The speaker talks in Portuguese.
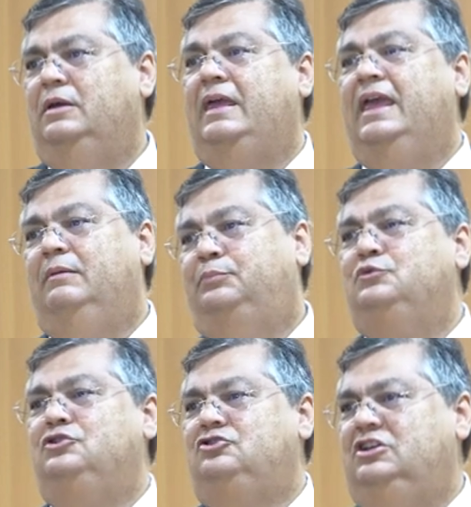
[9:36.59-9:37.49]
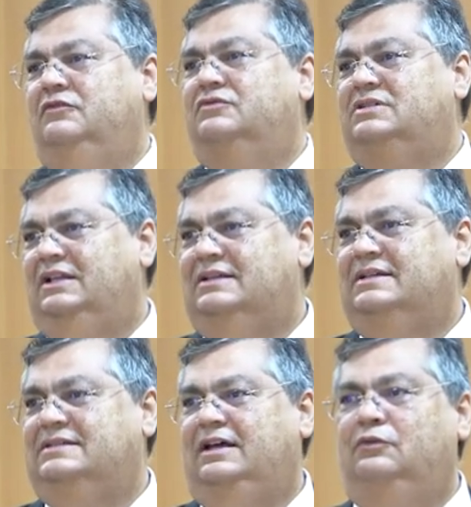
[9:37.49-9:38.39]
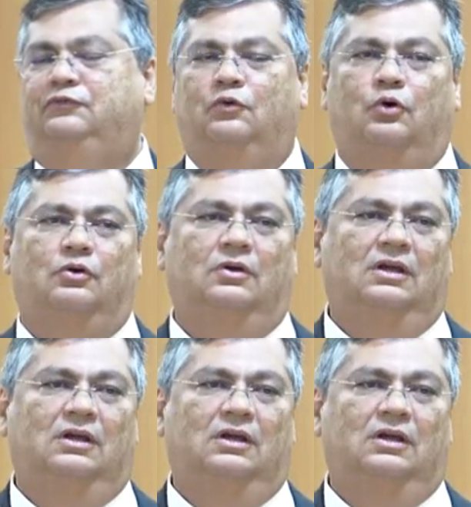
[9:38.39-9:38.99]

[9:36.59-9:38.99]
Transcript: e punitivo, se necessário for.